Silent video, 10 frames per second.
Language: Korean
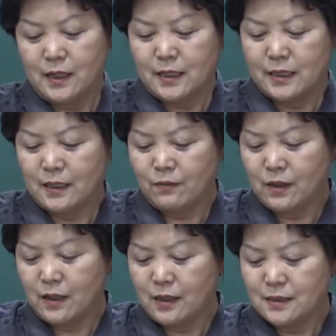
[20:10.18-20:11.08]
그
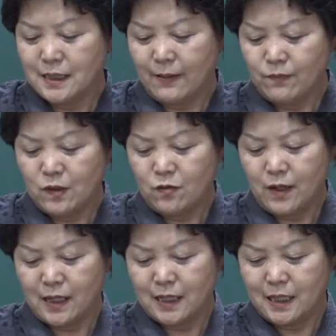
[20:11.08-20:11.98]
다음에
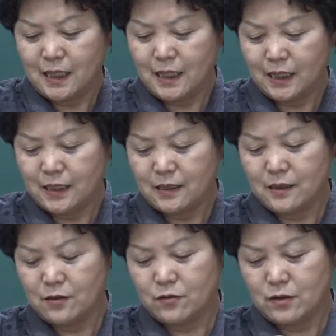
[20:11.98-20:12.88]
3과 2 같은
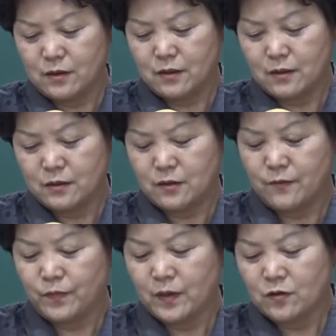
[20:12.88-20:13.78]
경우는 그죠?
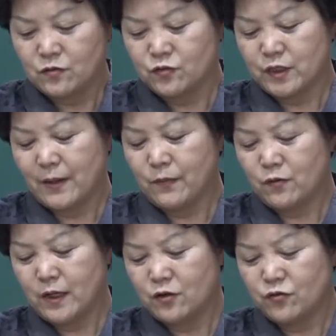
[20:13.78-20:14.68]

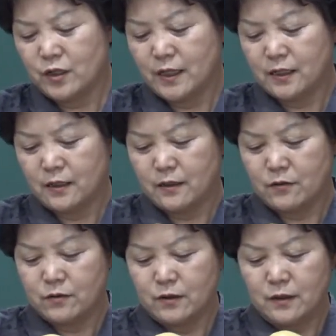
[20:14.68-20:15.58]
93과 6이 같은
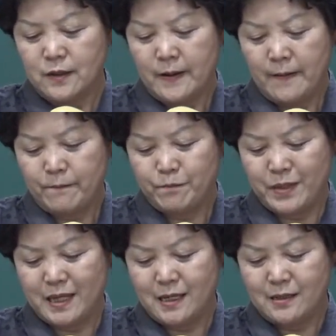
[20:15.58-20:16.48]
경우는
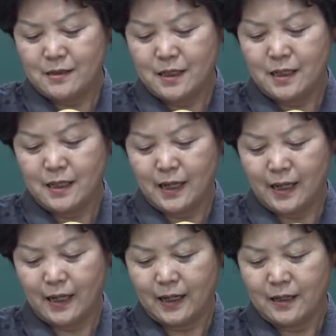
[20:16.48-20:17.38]
비응이
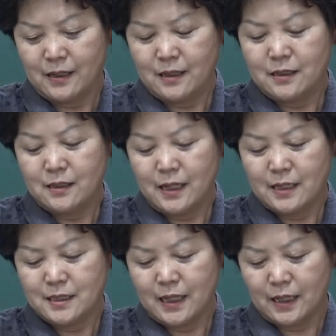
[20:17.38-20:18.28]
개라
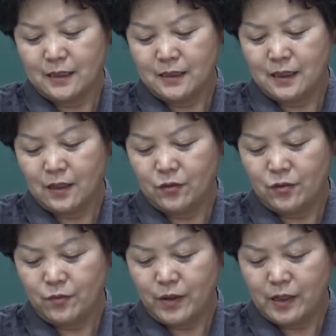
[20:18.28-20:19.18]
응하지
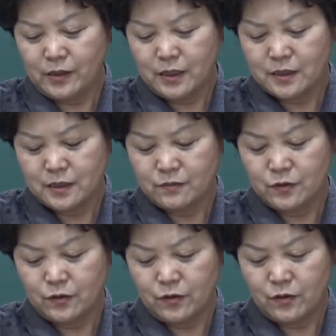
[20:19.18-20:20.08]
않는데도 매어
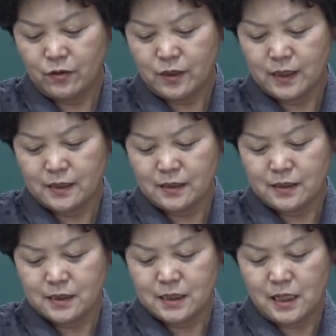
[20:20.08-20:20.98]
있으므로 그래서
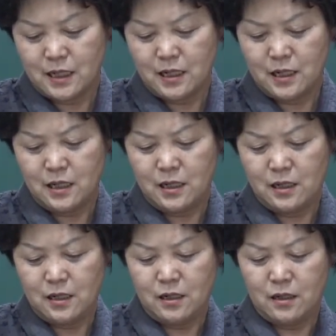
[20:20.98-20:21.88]

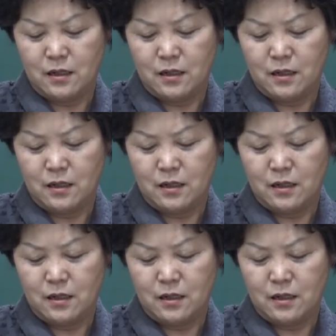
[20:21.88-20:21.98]
질